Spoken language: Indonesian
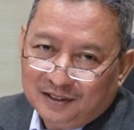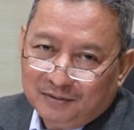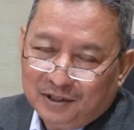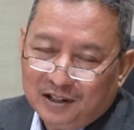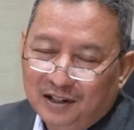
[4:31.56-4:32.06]

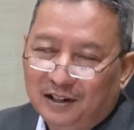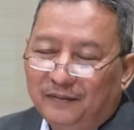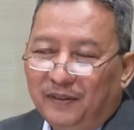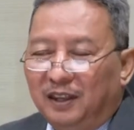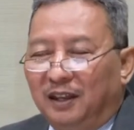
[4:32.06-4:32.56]
Maka
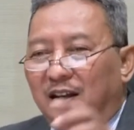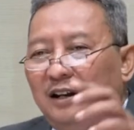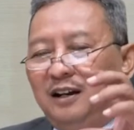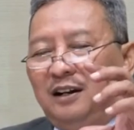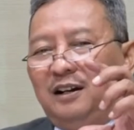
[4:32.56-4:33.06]

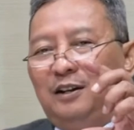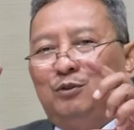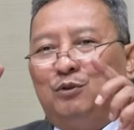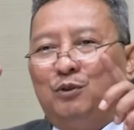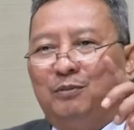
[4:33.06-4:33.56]
ada
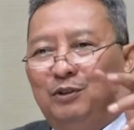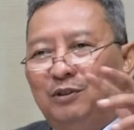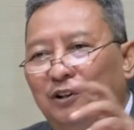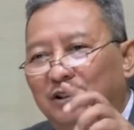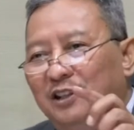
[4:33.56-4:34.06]
hukum itu
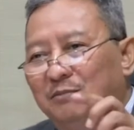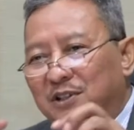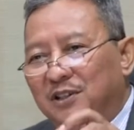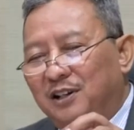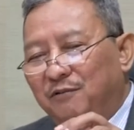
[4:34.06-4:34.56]
kalau kita
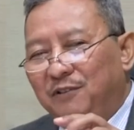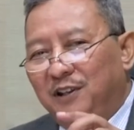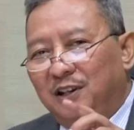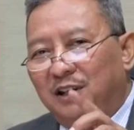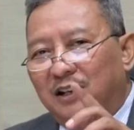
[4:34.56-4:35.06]
bicara
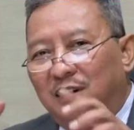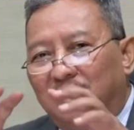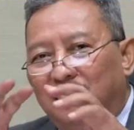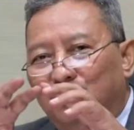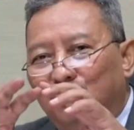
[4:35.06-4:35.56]
fikih,
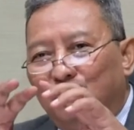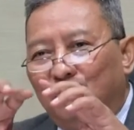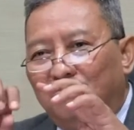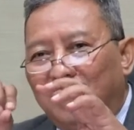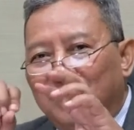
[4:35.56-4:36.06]
ada
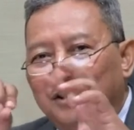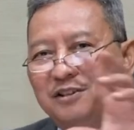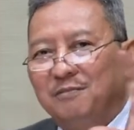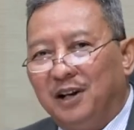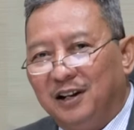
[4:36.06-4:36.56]
hukum
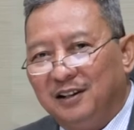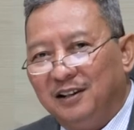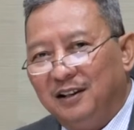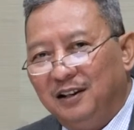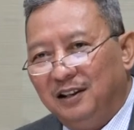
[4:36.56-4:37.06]
azimah
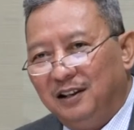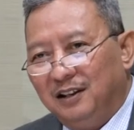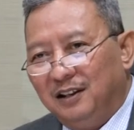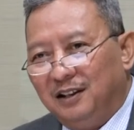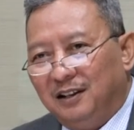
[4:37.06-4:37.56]

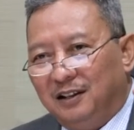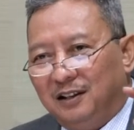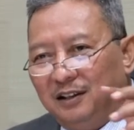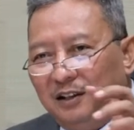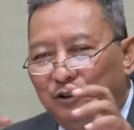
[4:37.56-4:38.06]

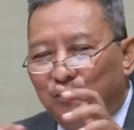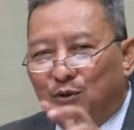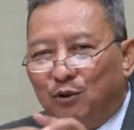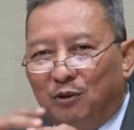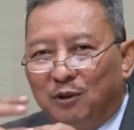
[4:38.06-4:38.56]
yaitu
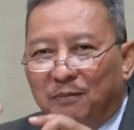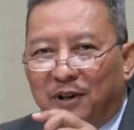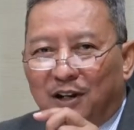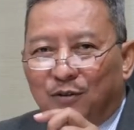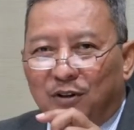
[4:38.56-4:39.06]
hukum yang
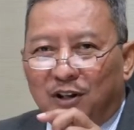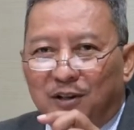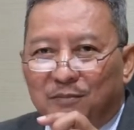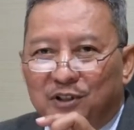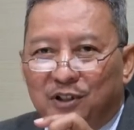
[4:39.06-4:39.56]
berlaku
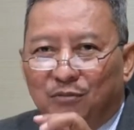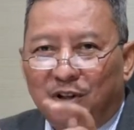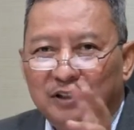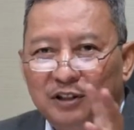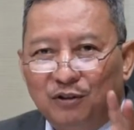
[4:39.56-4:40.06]
dalam
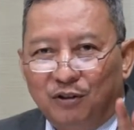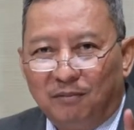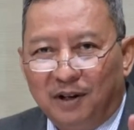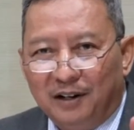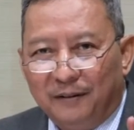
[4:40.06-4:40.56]
situasi
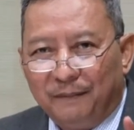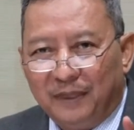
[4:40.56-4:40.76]
normal,